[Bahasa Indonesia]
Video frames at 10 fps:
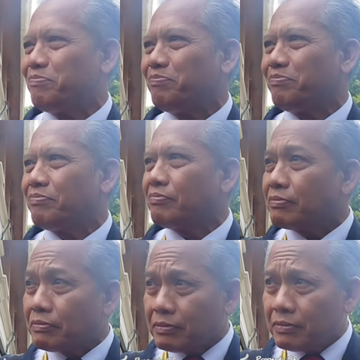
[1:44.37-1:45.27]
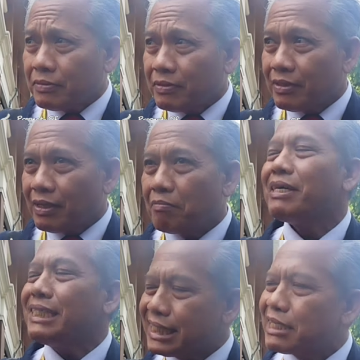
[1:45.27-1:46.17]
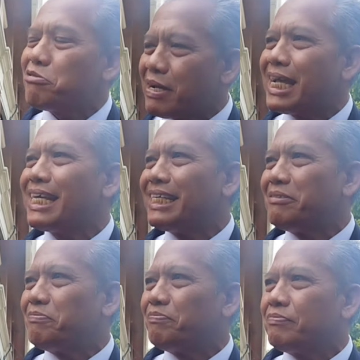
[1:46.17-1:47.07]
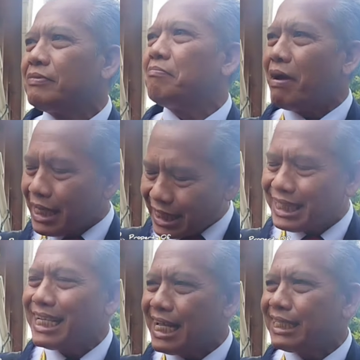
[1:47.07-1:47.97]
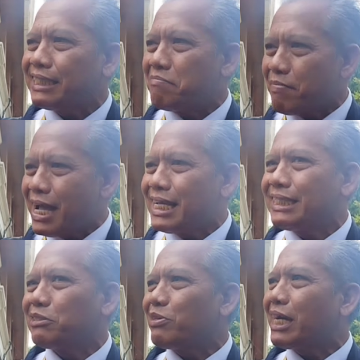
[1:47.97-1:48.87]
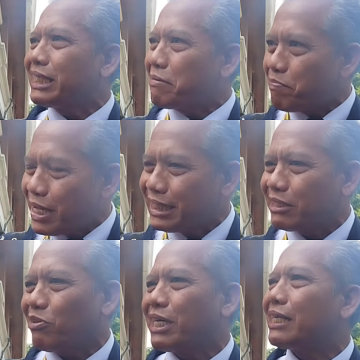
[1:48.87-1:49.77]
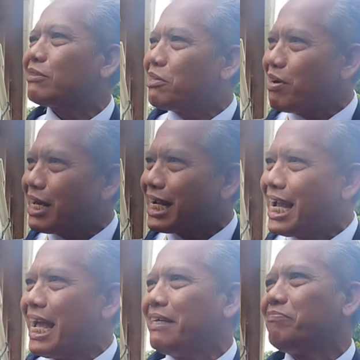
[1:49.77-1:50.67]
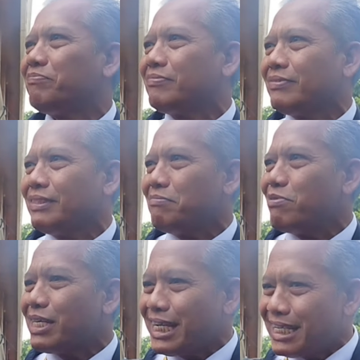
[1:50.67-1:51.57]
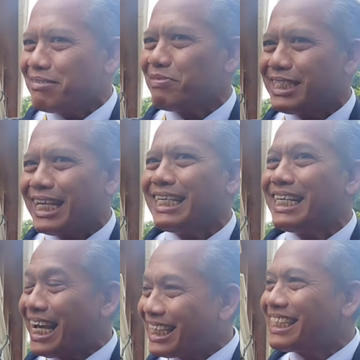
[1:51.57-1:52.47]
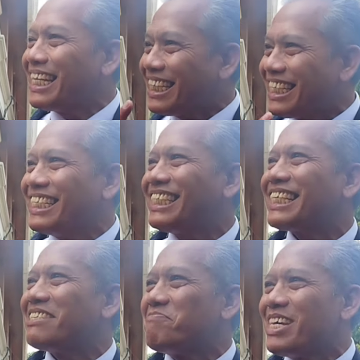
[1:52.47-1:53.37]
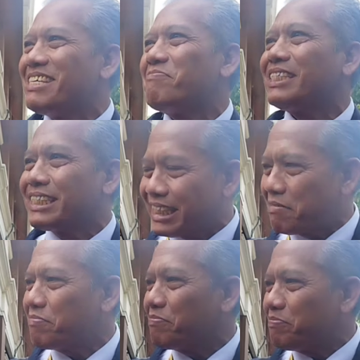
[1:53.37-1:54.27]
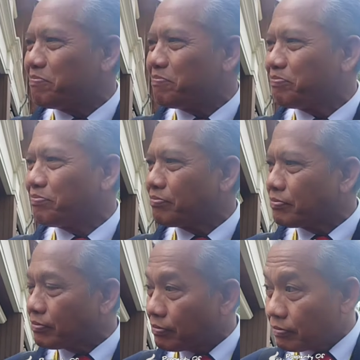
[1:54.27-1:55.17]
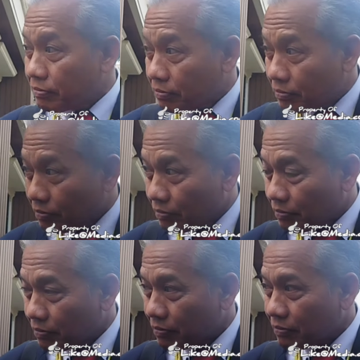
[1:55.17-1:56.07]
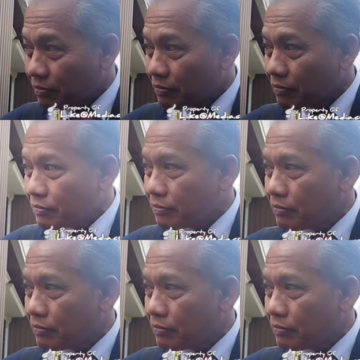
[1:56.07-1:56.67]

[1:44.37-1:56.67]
Bang keduanya masih serumah? Masih serumah masih tinggal di tempat sesuai KTP, sesuai kartu keluarga. Mungkin bisa dilihat nanti dicek di rumahnya masih nah, tetap. uh, hadir.